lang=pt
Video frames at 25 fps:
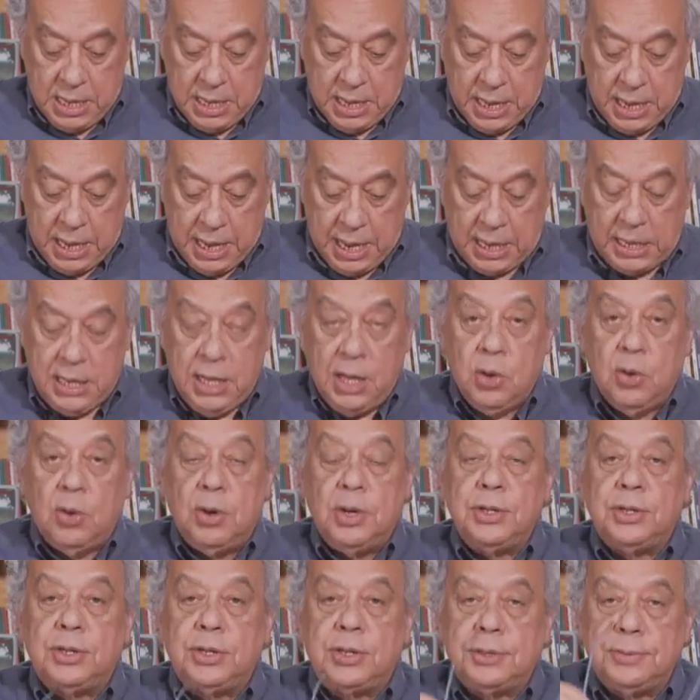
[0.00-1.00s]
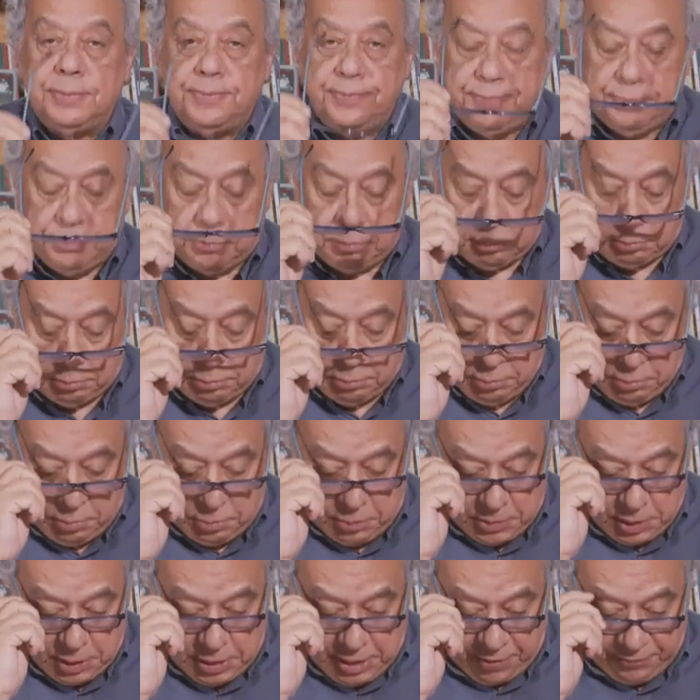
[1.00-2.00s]
É que hoje
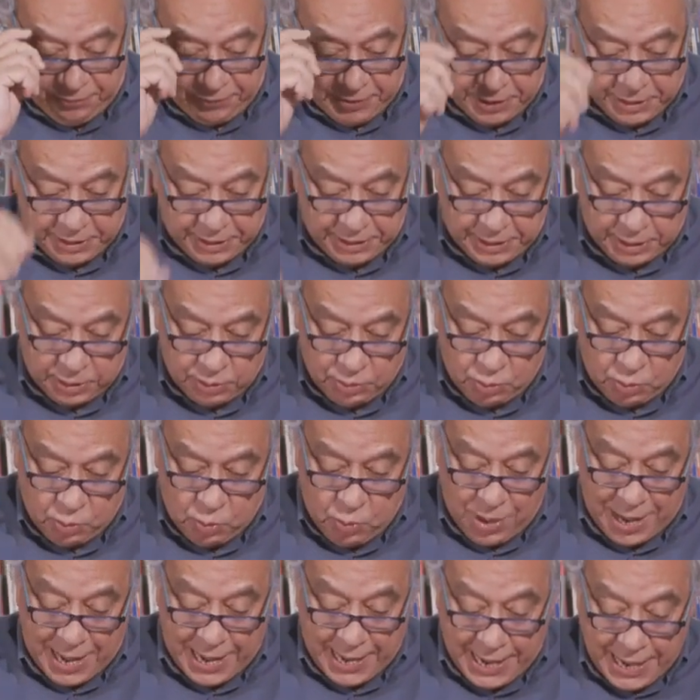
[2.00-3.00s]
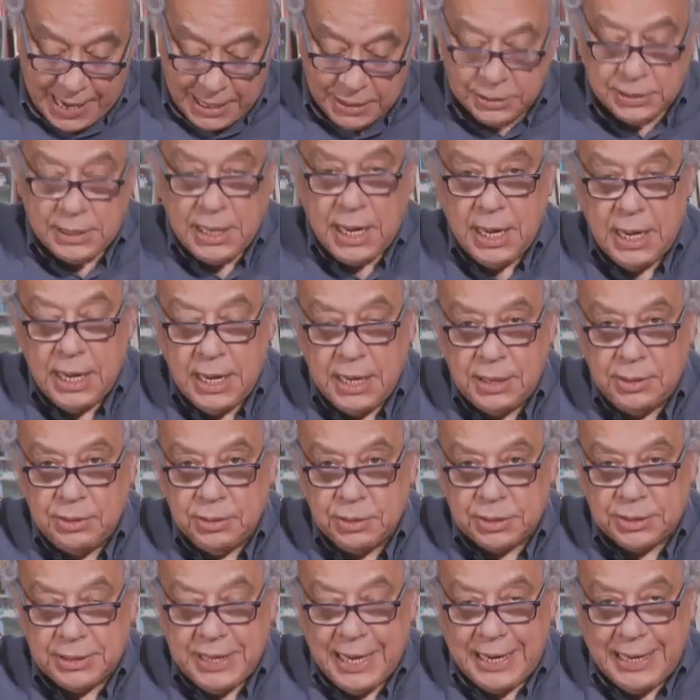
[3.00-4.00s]
está fazendo 40
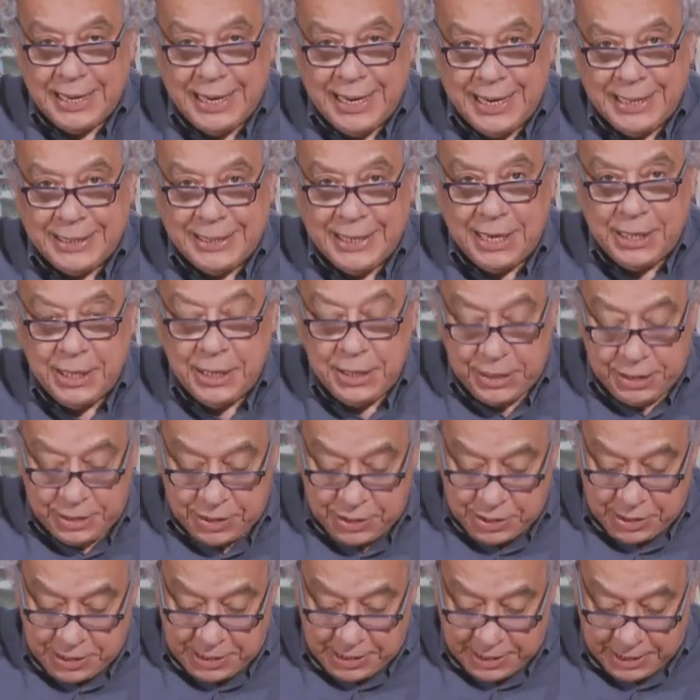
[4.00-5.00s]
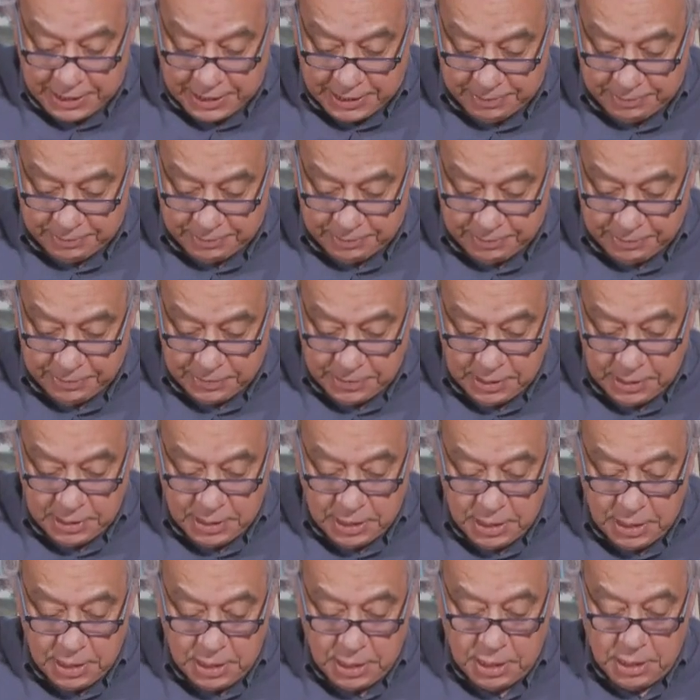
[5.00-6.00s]
anos da lei da anistia
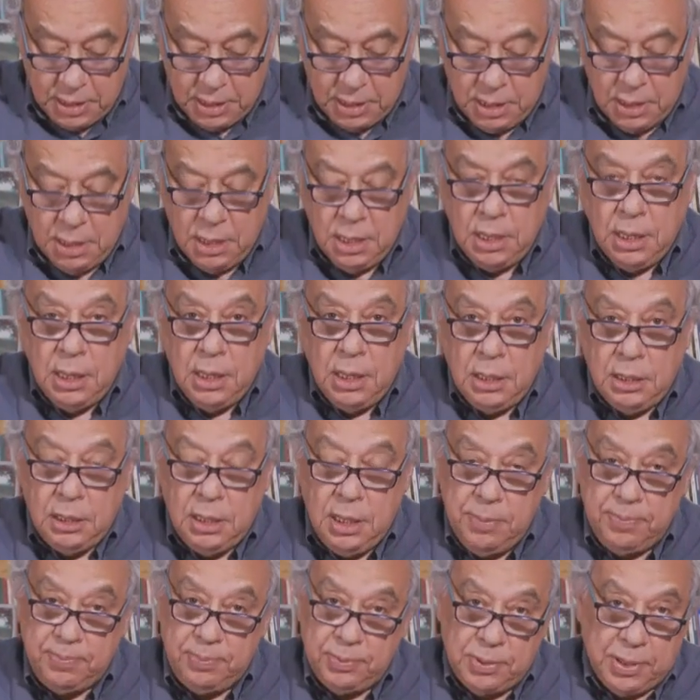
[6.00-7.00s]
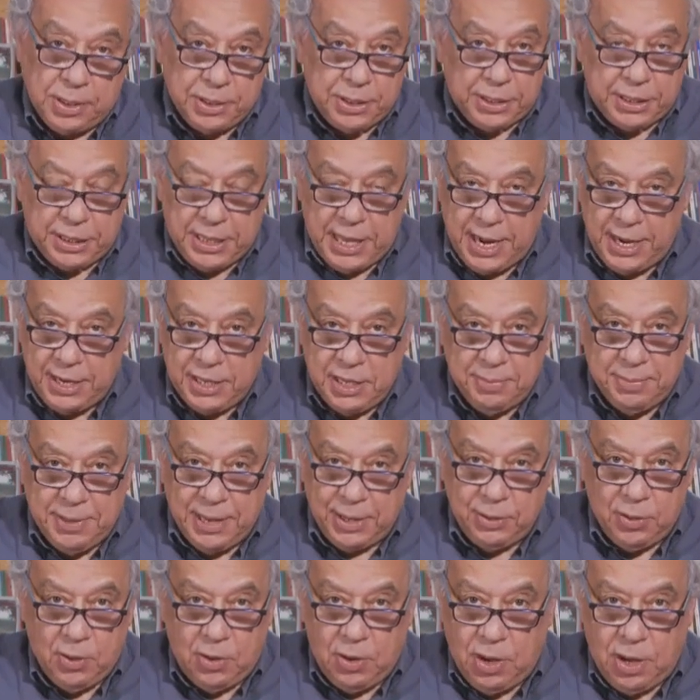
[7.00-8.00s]
que por uma série de
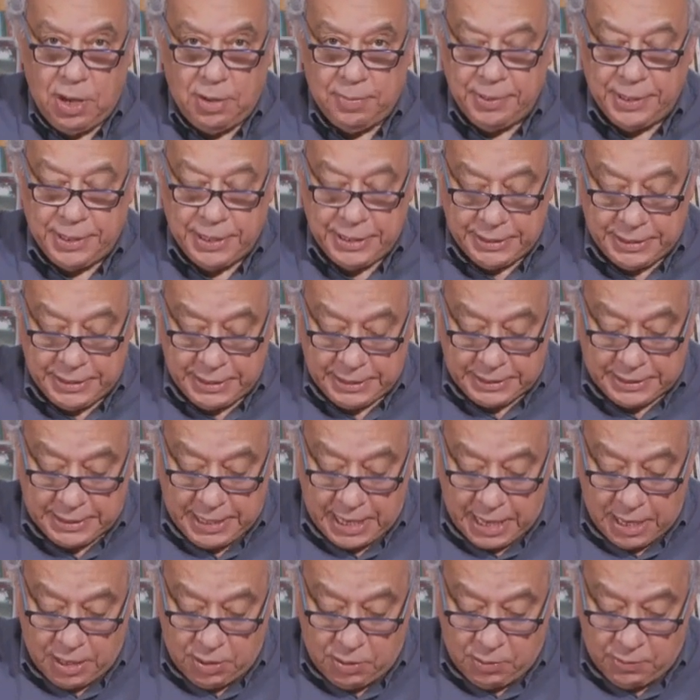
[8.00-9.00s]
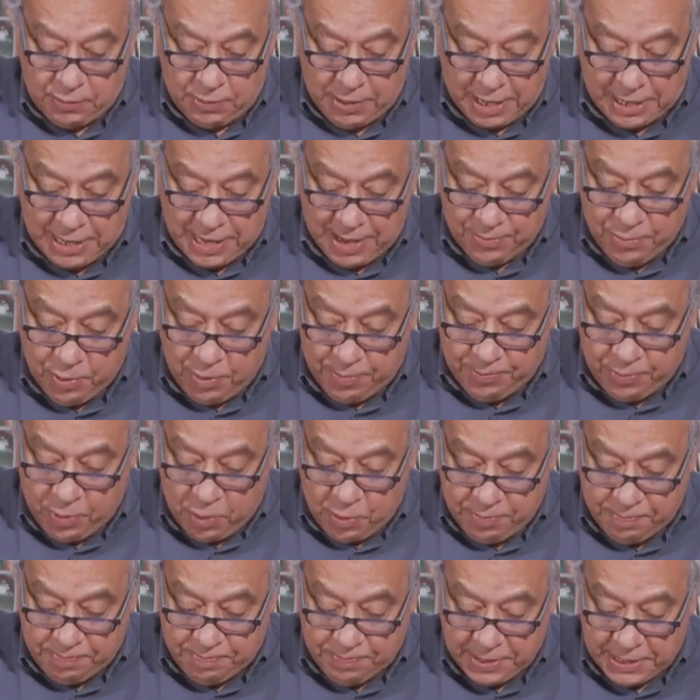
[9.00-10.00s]
manobras e tal, acabou
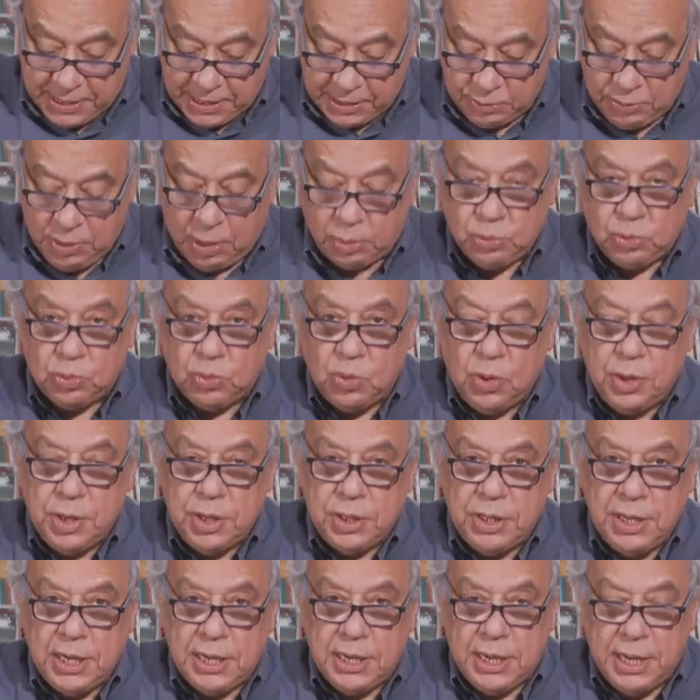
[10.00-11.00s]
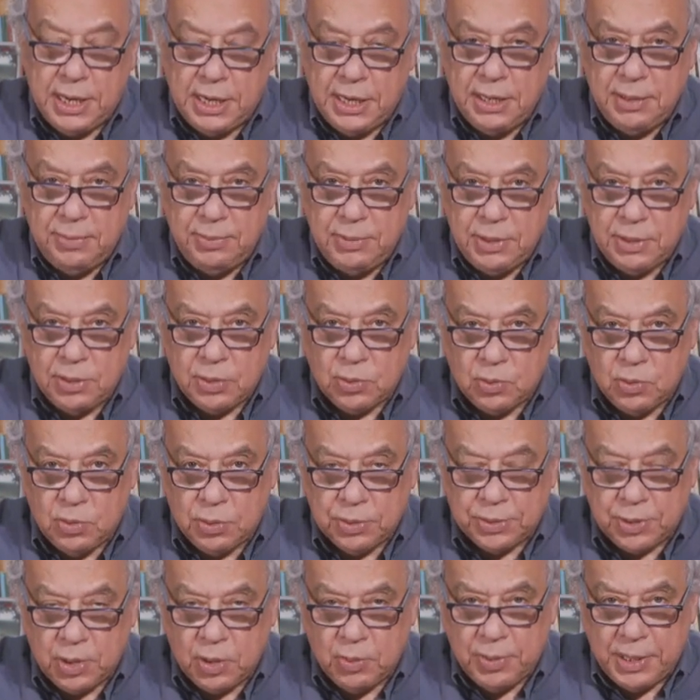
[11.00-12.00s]
poupando autores de crimes
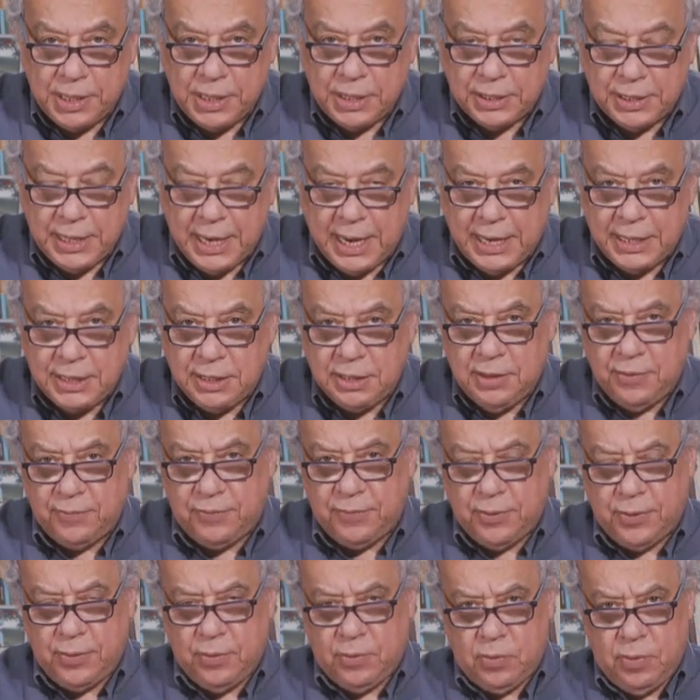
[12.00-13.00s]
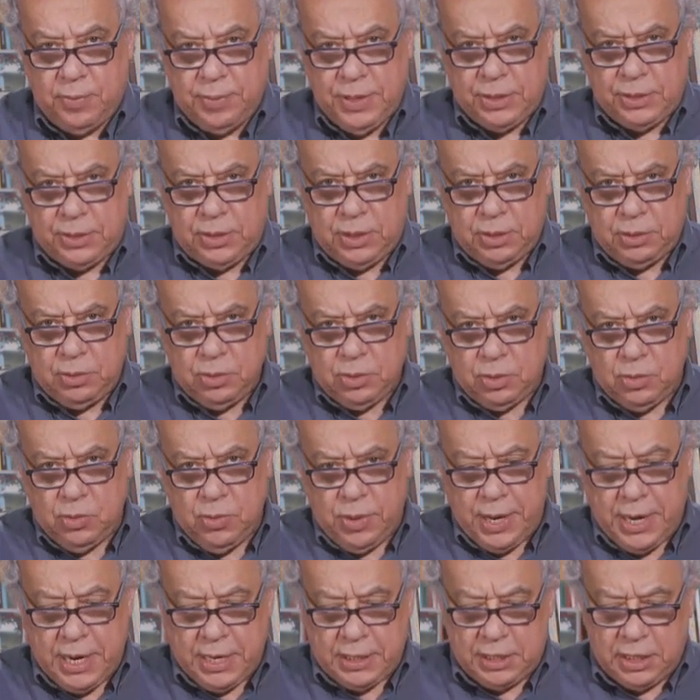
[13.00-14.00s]
contra a humanidade que foram cometidos
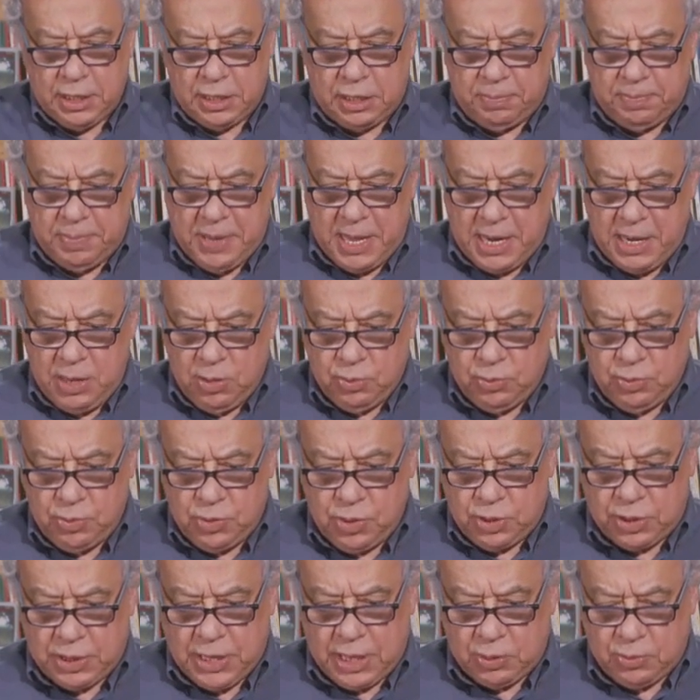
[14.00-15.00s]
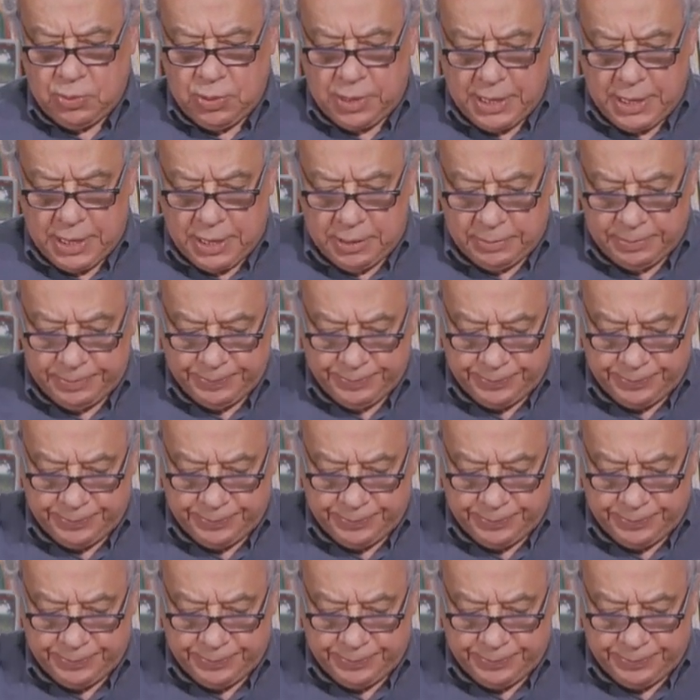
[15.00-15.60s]
durante esse período ditatorial.